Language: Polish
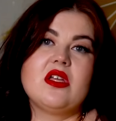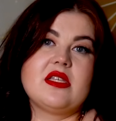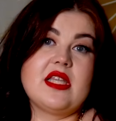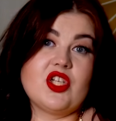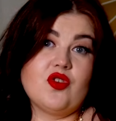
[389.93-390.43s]

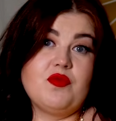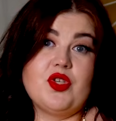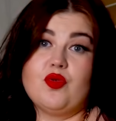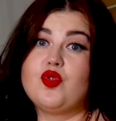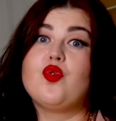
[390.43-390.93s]
Zdarzyły mi
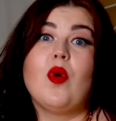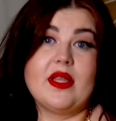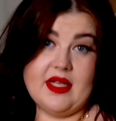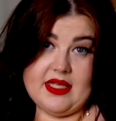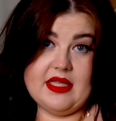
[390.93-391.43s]
się
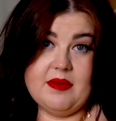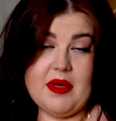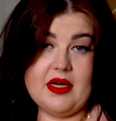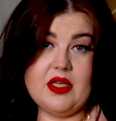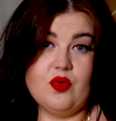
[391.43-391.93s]
czułenka tej
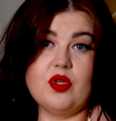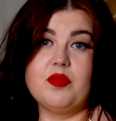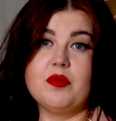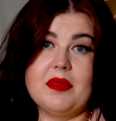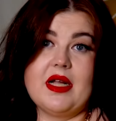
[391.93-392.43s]
marki, które
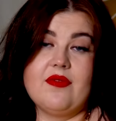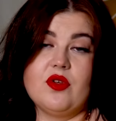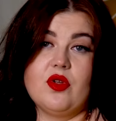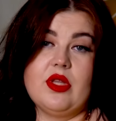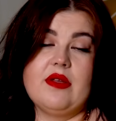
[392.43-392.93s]
były mega
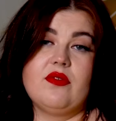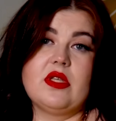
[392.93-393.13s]
wygodne,